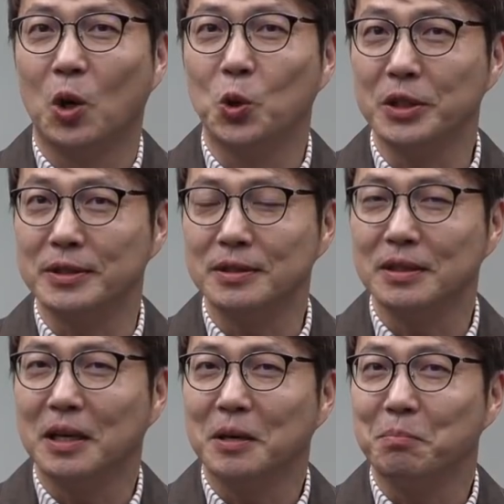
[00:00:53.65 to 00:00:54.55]
오늘은
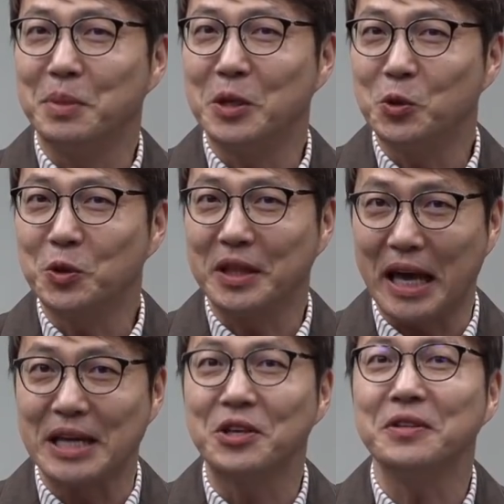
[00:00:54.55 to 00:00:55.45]
미국
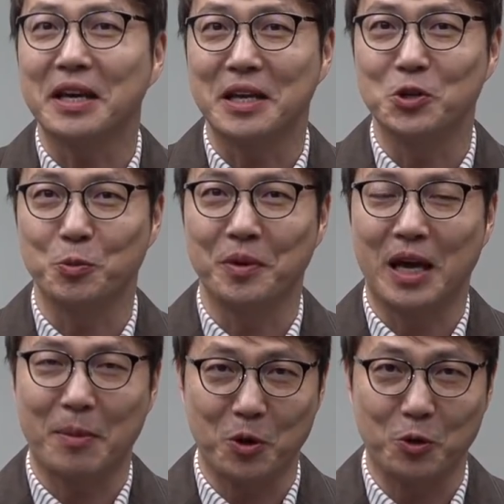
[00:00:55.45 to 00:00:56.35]
대선 얘기를 좀
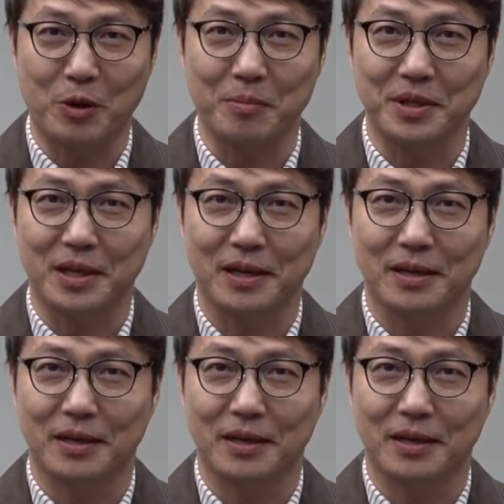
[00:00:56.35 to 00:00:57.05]
해보려고 합니다.